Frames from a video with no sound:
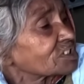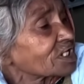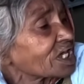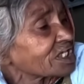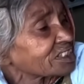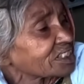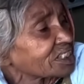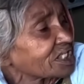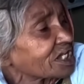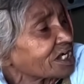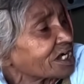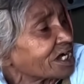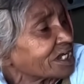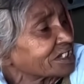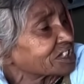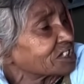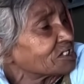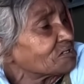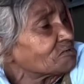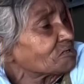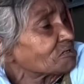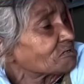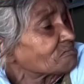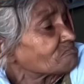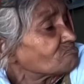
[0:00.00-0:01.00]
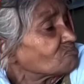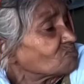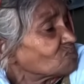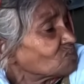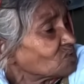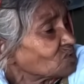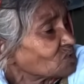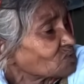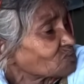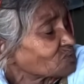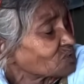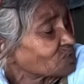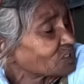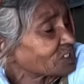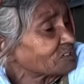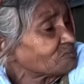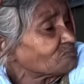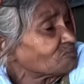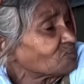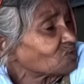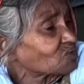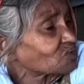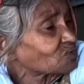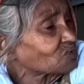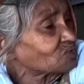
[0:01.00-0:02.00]
রাস্তাঘাটে মরবো কি
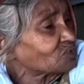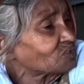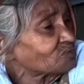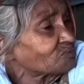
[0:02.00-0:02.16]
মরণ